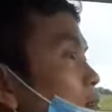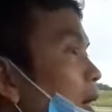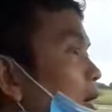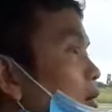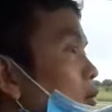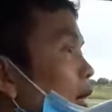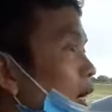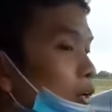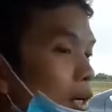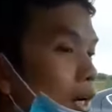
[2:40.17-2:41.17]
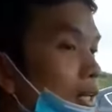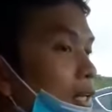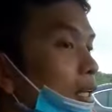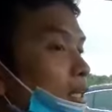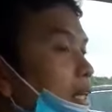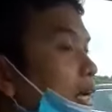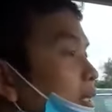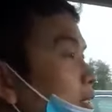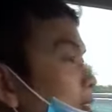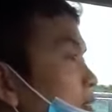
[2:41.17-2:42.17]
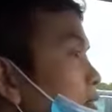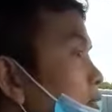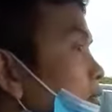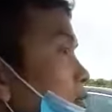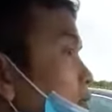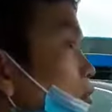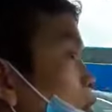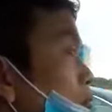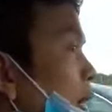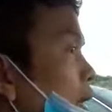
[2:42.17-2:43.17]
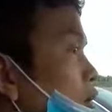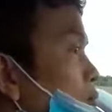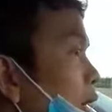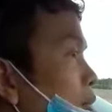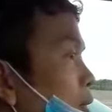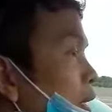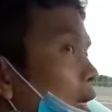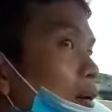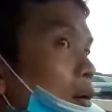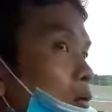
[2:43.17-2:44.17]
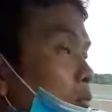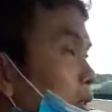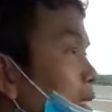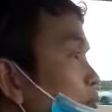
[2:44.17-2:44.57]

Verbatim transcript: makakakuha kayo ng idea niyan kung paano yung proper na ano. Basta